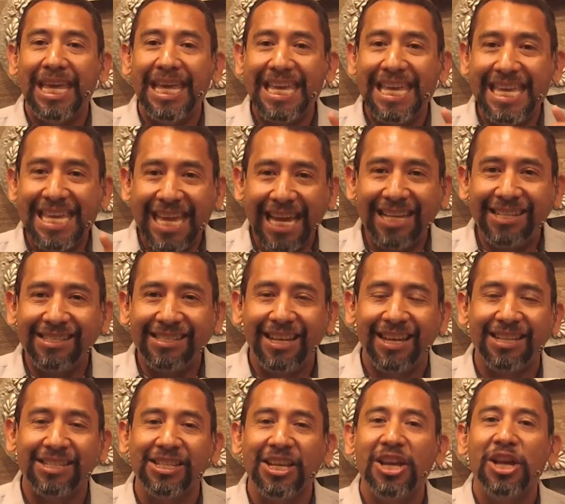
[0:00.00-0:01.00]
Y
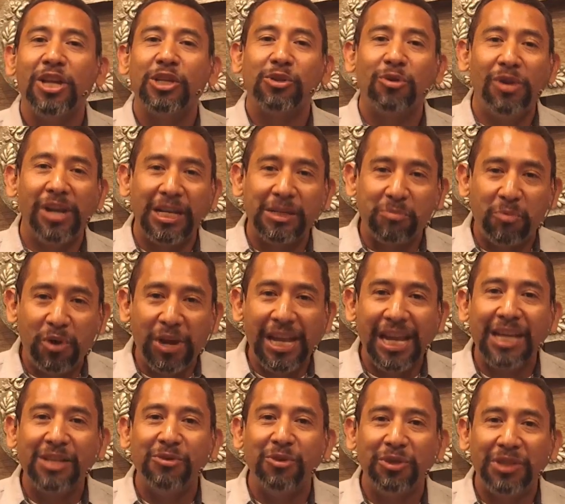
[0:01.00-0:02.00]
estas son las
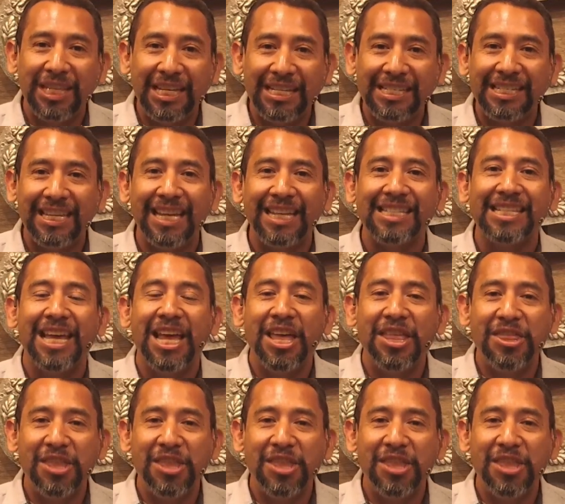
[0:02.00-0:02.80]
buenas noticias